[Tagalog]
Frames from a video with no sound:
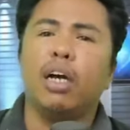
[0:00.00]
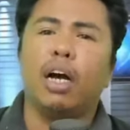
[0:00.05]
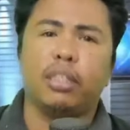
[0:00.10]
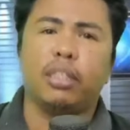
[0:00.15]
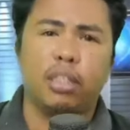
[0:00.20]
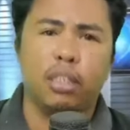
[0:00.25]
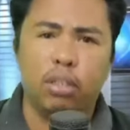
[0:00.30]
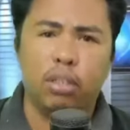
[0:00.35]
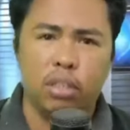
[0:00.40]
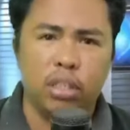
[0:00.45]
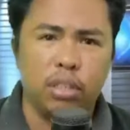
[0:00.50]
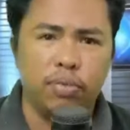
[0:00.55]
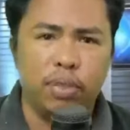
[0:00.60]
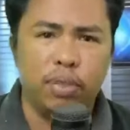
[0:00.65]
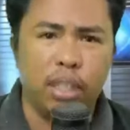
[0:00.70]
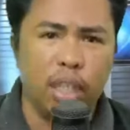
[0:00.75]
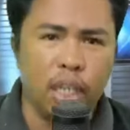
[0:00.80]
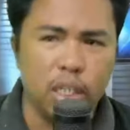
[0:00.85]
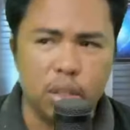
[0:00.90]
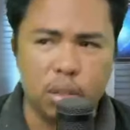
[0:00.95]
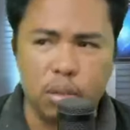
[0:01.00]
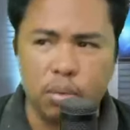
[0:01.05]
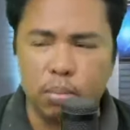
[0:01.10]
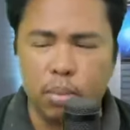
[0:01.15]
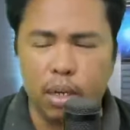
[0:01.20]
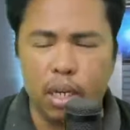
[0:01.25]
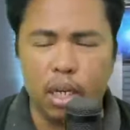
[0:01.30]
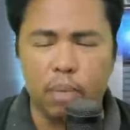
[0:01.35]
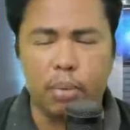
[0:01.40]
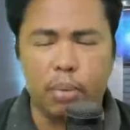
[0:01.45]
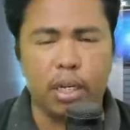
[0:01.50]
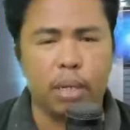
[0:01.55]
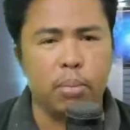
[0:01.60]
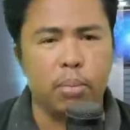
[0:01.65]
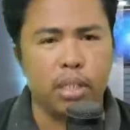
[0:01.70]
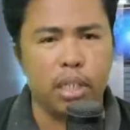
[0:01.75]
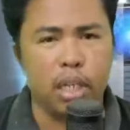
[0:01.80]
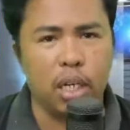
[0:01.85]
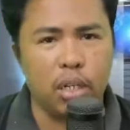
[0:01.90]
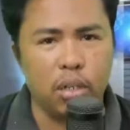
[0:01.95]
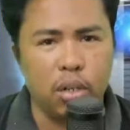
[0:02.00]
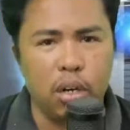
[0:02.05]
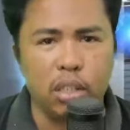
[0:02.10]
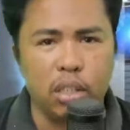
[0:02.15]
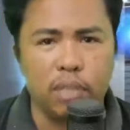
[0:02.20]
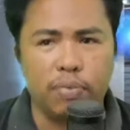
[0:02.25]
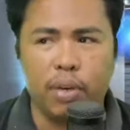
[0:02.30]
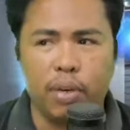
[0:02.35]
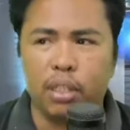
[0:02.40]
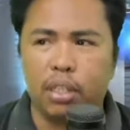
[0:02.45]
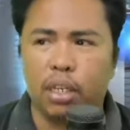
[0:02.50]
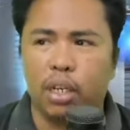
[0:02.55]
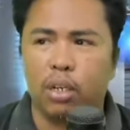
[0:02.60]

at the notification bell para maging notified